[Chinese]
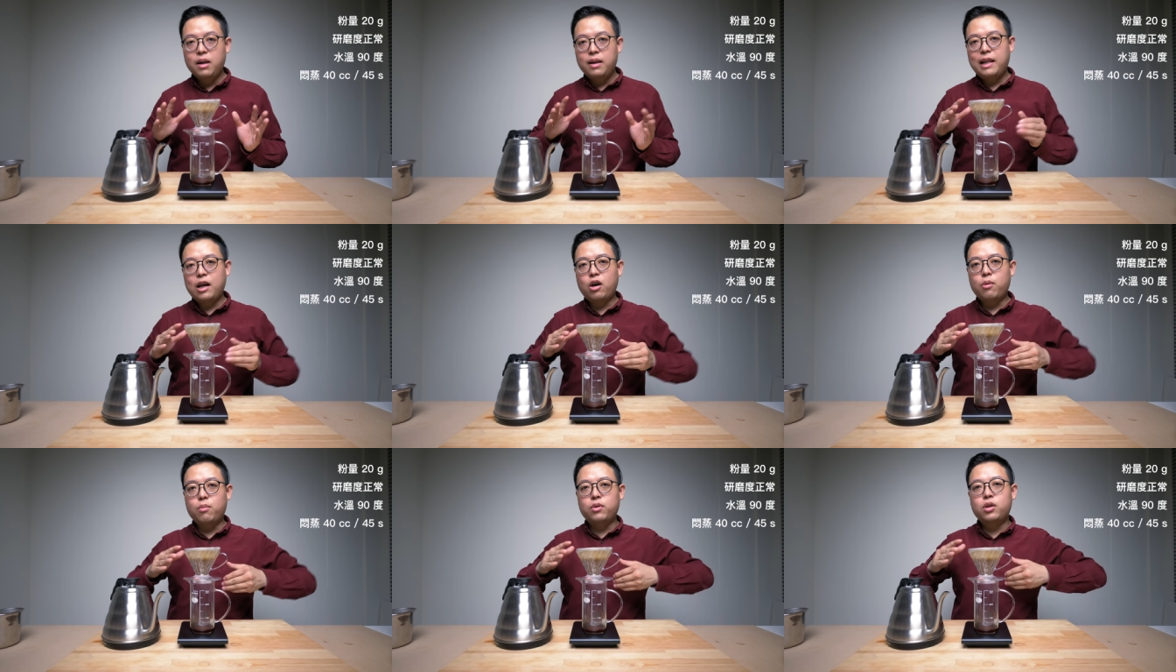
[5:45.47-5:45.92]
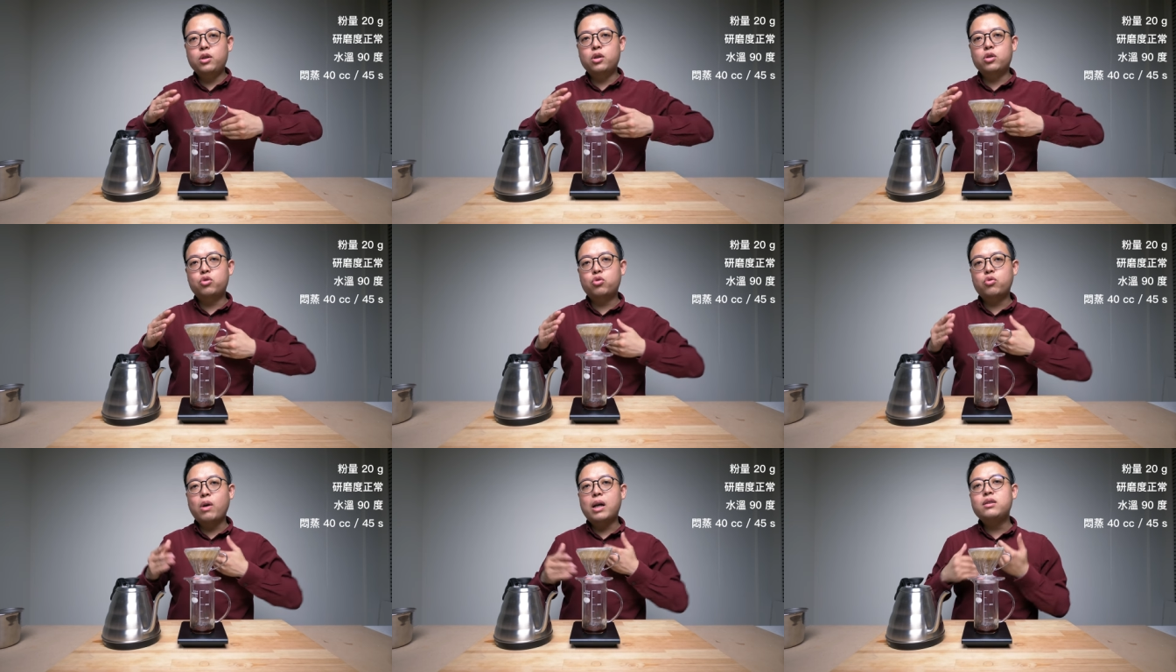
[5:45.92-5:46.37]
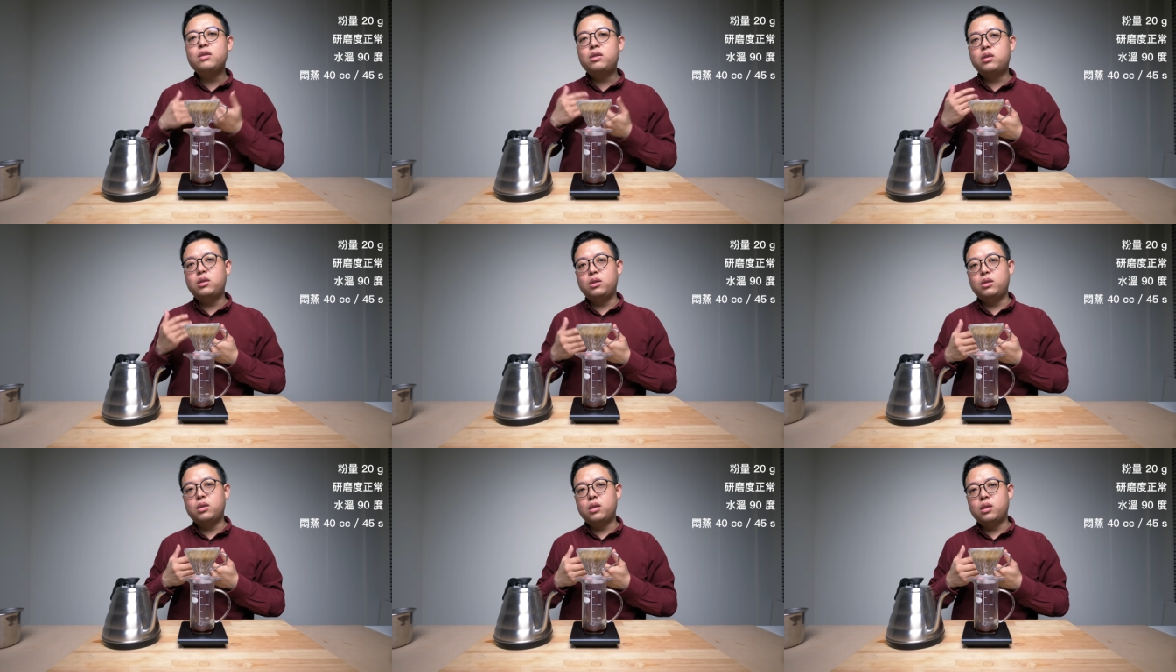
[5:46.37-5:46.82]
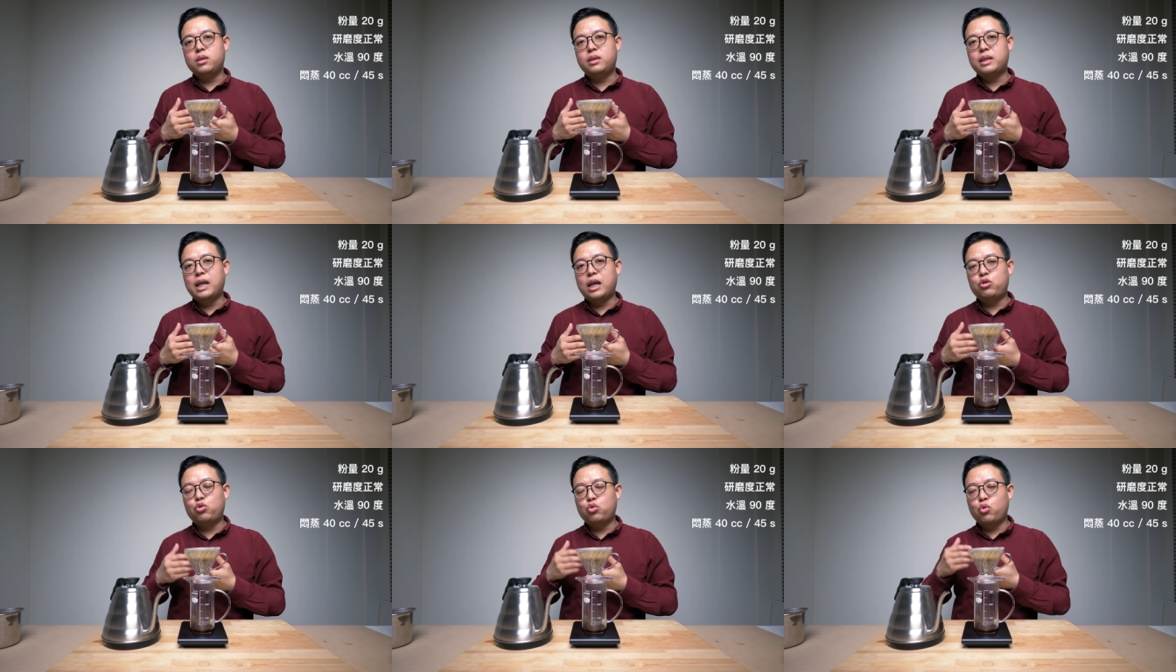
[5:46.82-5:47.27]
让我们的酸值呢
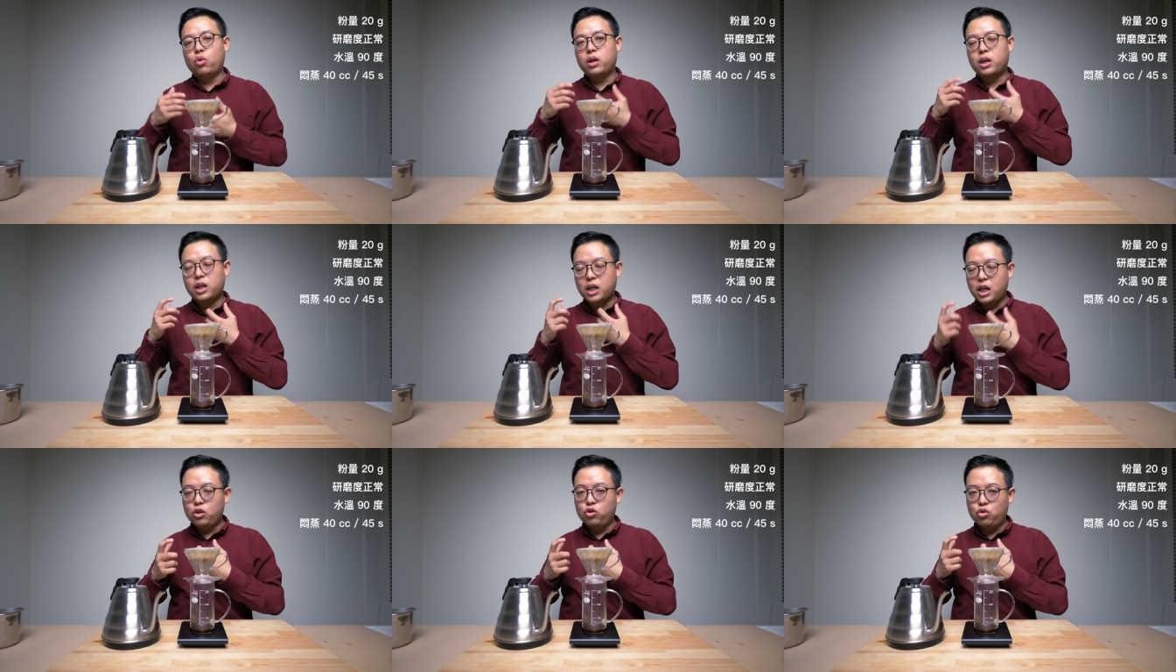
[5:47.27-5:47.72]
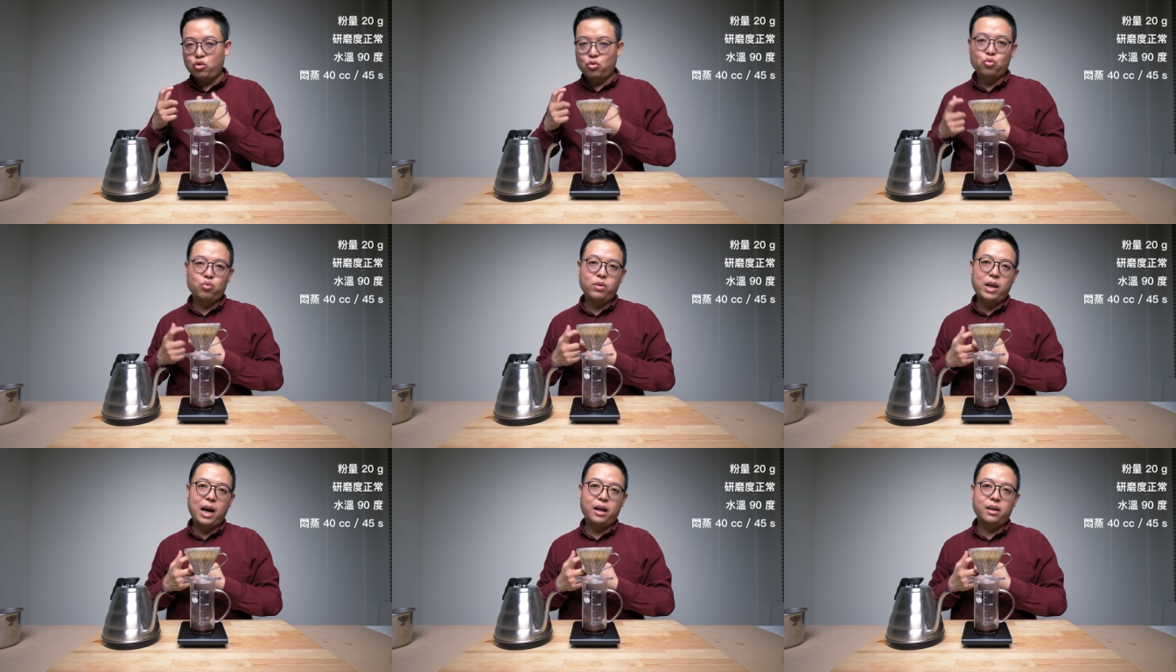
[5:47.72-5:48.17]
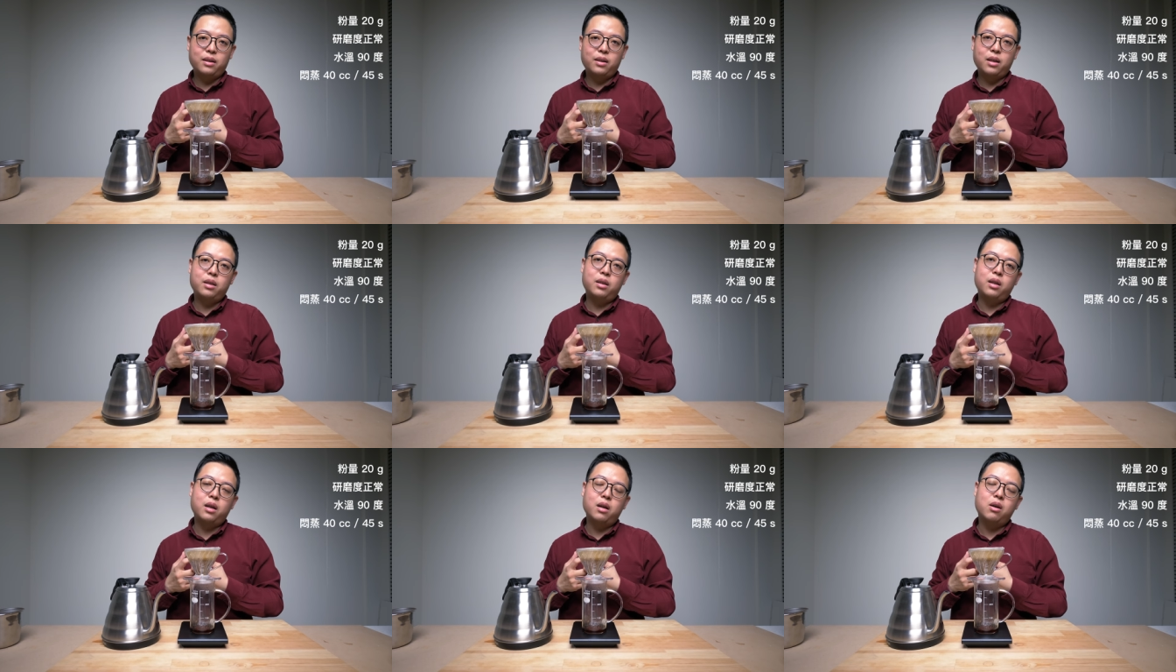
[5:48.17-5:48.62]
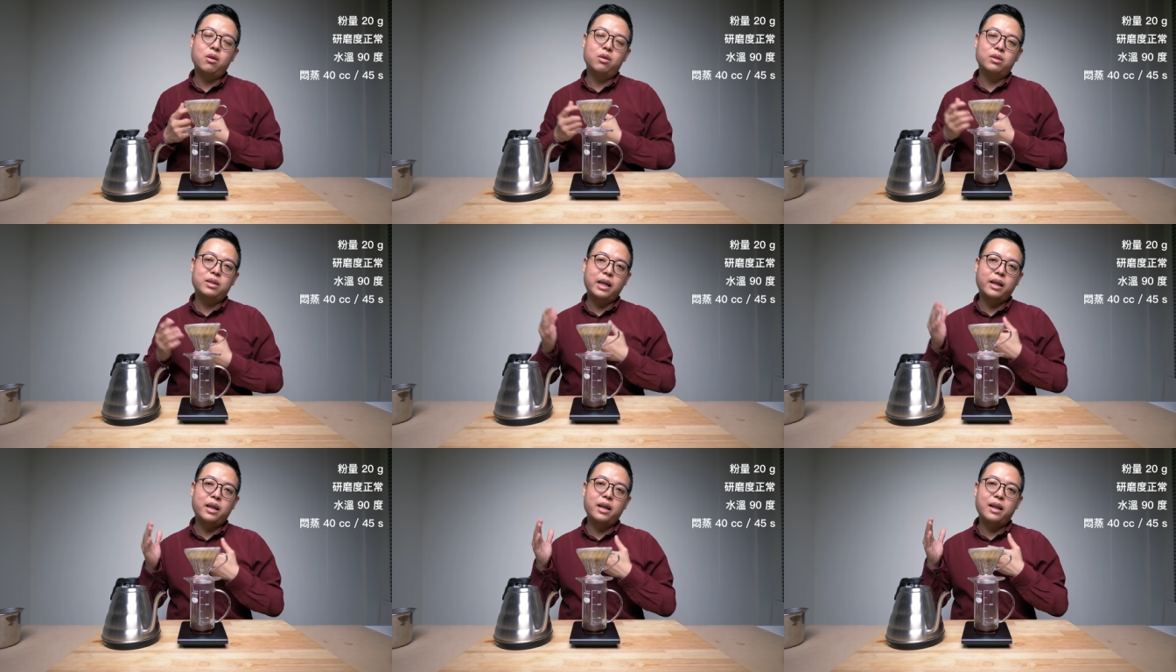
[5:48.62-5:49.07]
再做更足量一点点哦，
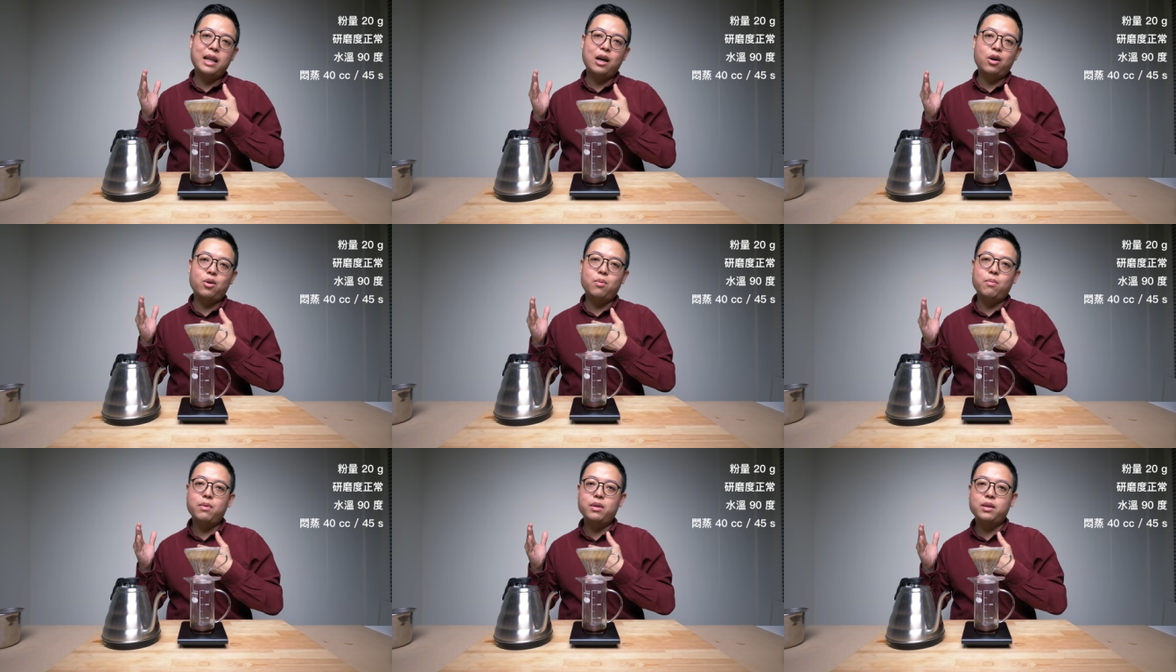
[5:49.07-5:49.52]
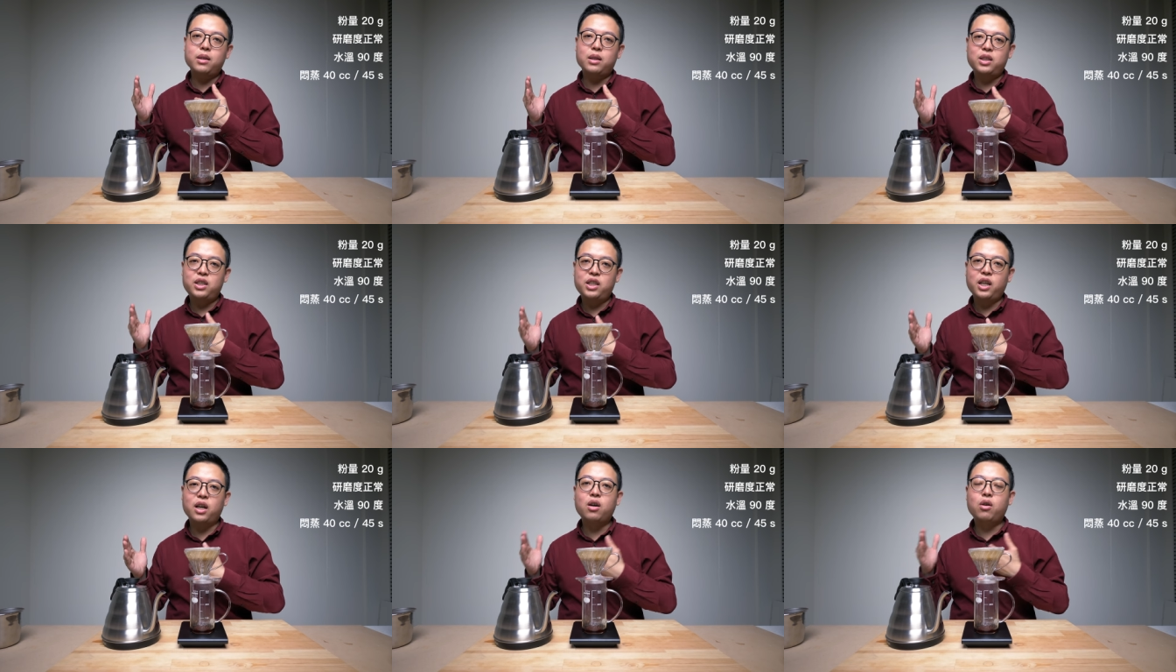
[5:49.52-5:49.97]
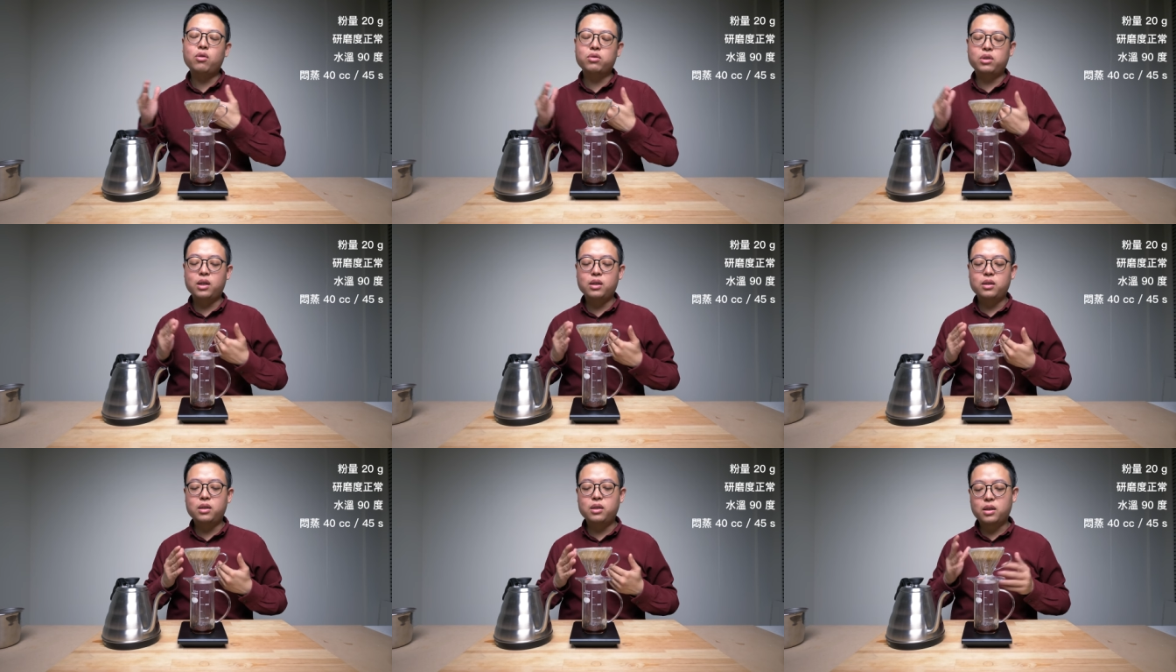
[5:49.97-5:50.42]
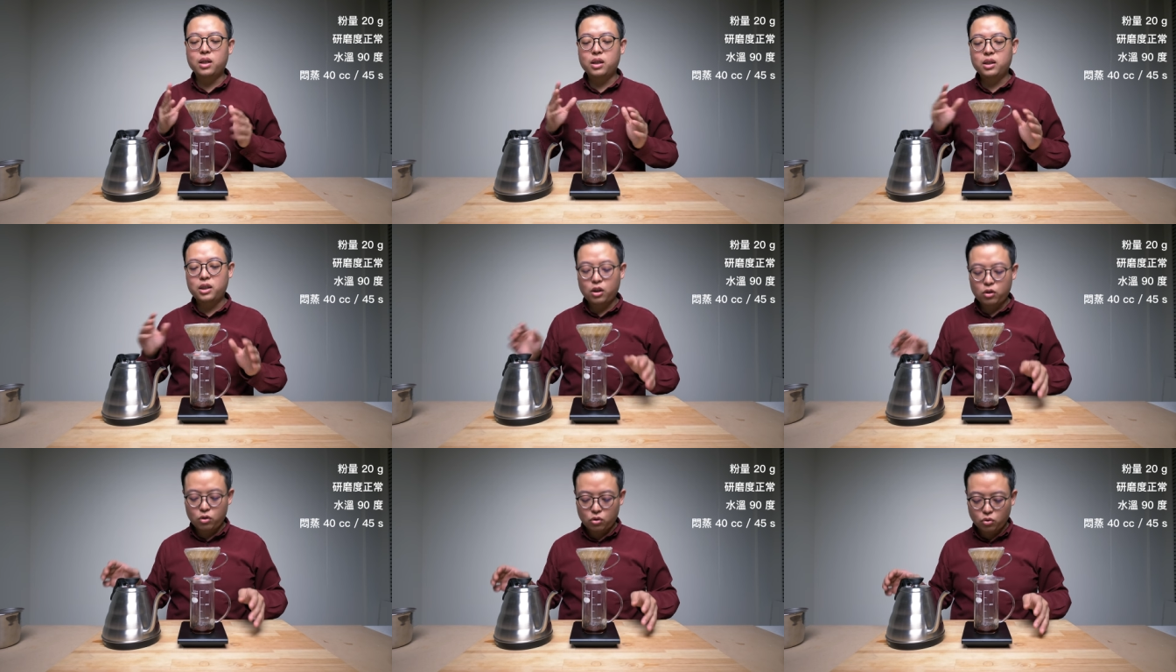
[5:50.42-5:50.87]
才可以让我们的前后层次更
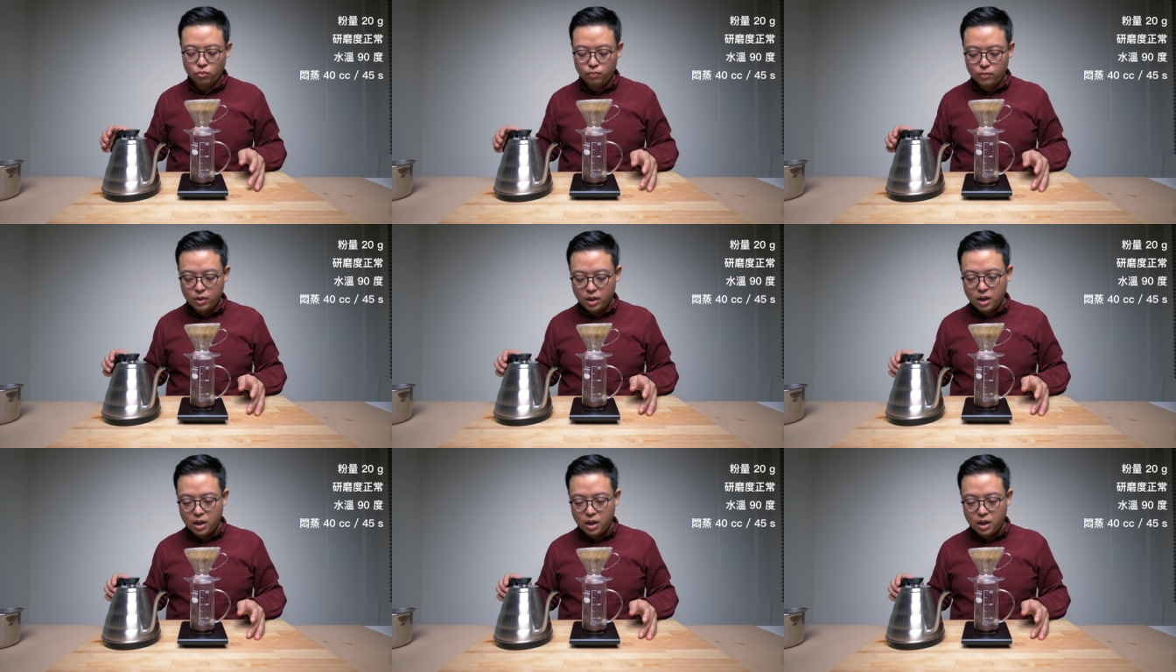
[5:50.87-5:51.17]
显著。